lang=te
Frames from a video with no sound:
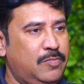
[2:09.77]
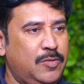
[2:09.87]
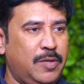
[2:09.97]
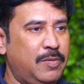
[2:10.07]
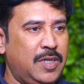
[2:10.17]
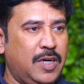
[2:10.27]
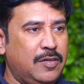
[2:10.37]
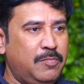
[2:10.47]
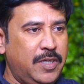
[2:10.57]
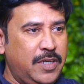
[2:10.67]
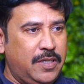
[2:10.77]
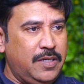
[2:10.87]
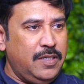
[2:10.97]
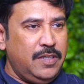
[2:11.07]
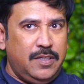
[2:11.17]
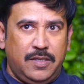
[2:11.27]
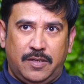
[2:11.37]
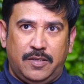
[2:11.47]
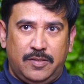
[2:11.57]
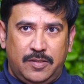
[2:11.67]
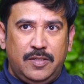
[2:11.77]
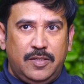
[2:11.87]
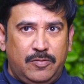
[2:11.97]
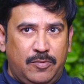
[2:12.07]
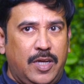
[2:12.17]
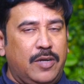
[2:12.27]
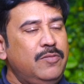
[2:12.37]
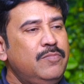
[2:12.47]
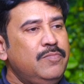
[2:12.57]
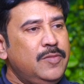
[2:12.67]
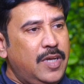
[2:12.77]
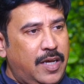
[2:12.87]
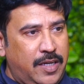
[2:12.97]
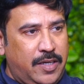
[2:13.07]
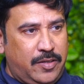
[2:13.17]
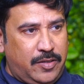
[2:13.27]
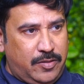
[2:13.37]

ముఖ్యమంత్రి కట్టుబడి ఉన్నారు అనే